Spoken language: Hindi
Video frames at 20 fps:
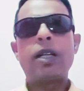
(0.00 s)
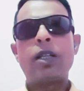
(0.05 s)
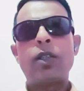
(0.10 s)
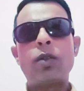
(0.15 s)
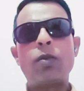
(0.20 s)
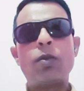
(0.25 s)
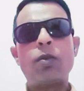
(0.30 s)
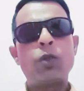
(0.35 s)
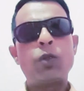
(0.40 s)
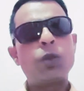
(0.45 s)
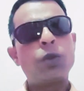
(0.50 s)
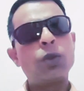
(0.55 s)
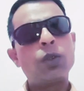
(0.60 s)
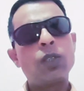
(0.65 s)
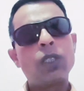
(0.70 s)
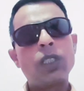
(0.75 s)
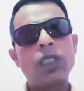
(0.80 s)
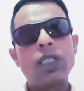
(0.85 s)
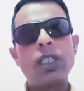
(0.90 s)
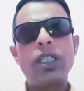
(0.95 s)
मेरा तो वजूद
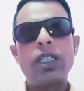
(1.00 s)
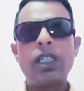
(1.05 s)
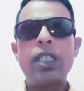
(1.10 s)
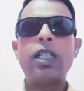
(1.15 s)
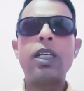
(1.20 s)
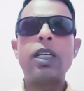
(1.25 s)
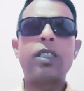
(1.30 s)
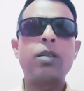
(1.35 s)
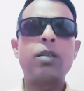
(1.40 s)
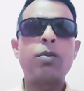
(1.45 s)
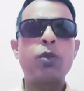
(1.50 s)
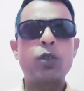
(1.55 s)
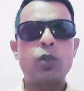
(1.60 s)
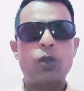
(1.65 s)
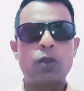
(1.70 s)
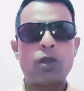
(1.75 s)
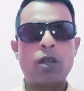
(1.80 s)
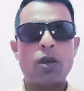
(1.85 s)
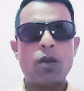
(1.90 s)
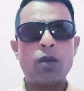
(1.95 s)
उसी दिन ही ख़त्म
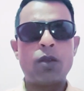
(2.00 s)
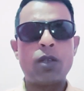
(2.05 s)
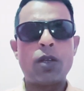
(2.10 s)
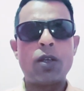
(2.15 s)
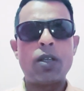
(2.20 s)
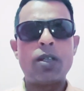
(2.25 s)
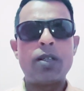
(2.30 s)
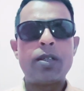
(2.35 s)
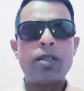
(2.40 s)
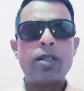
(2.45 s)
हो चुका होता